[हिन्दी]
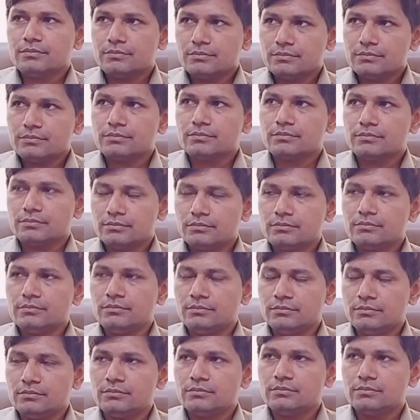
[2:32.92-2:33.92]
के
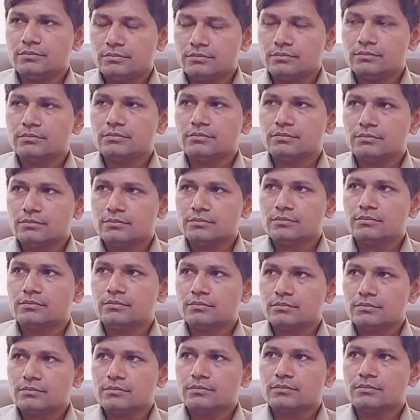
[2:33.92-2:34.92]
तो मालोनी
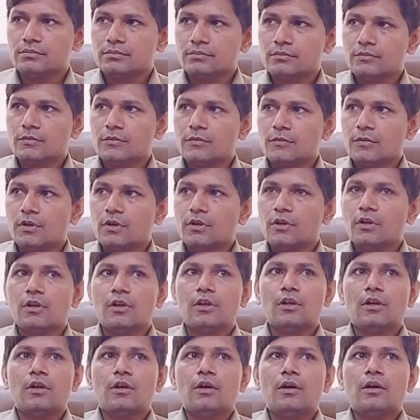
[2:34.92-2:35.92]
को टारगेट क्यों बनाया
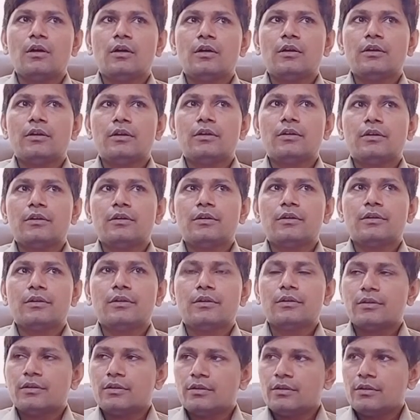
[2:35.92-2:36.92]
जाता है कमर्शियल क्वांटिटी
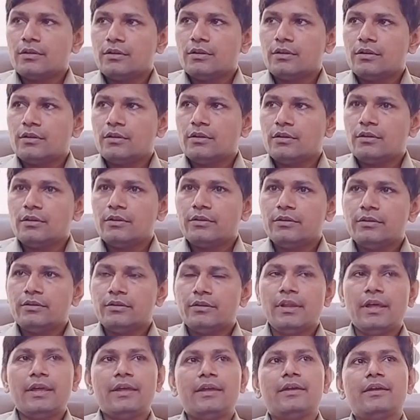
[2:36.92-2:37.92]
मालोनी पकड़ी
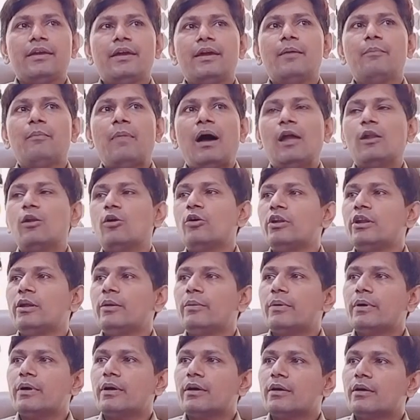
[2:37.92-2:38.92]
जाती है नहीं ये
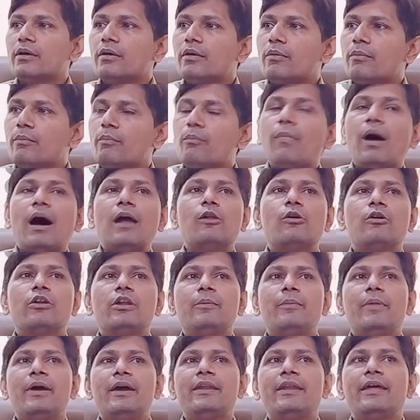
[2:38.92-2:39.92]
मालोनी
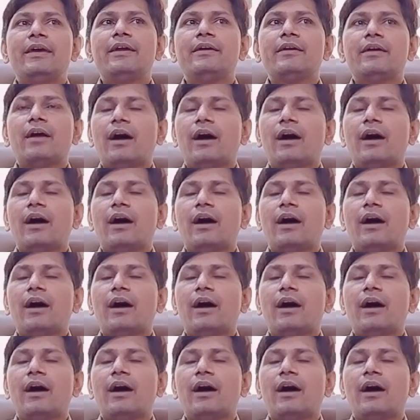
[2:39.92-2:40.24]
मालोनी में